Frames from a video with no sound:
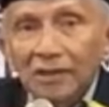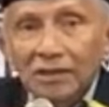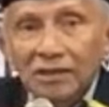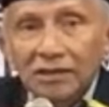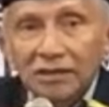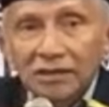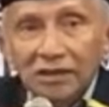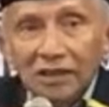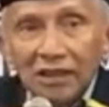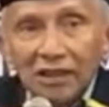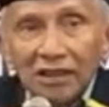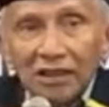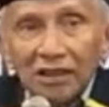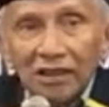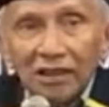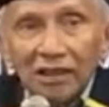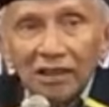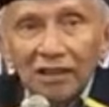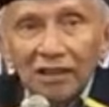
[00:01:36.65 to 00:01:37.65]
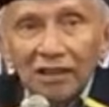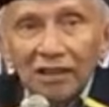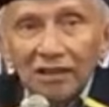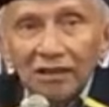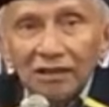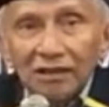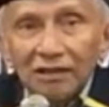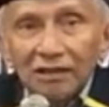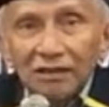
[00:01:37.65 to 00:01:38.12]
secara
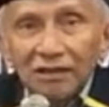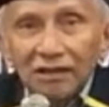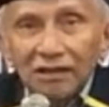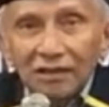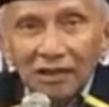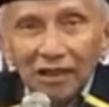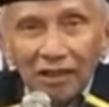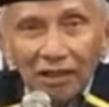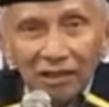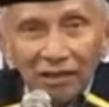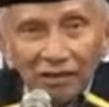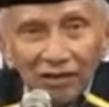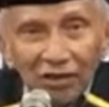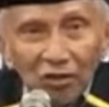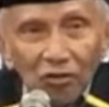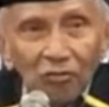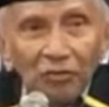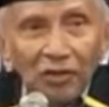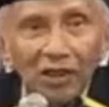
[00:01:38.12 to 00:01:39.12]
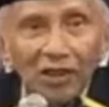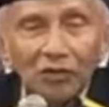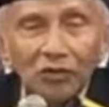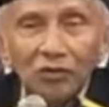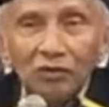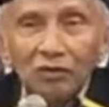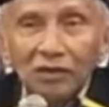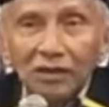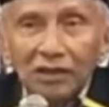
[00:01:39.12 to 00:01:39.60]
tidak tahu
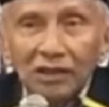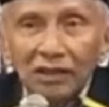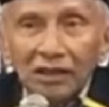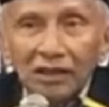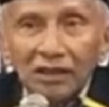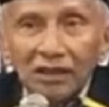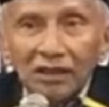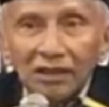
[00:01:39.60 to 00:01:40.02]
malu ya,